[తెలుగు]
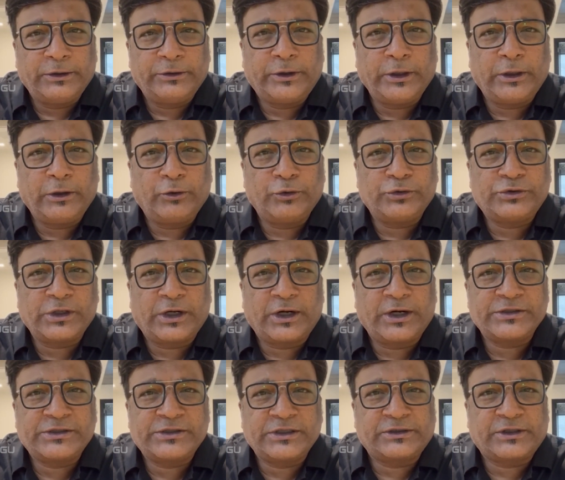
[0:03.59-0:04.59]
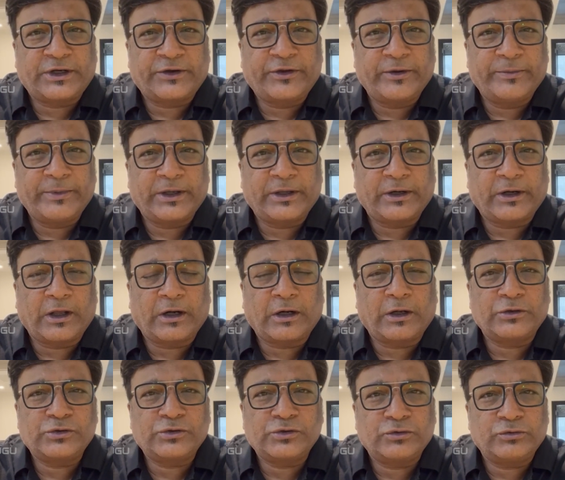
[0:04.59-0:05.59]
తెలుగు చలనచిత్ర సీమకి
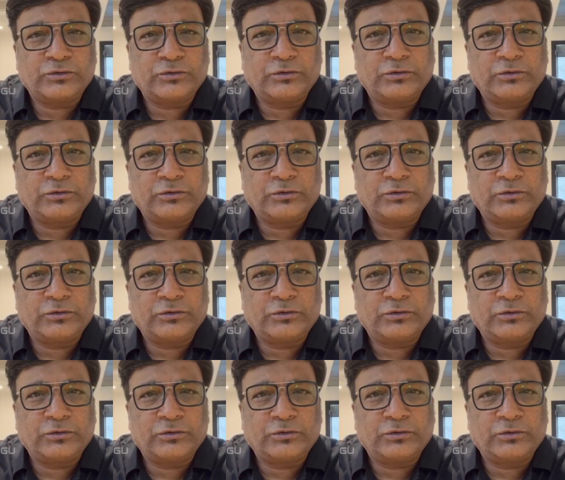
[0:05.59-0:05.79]
రారాజు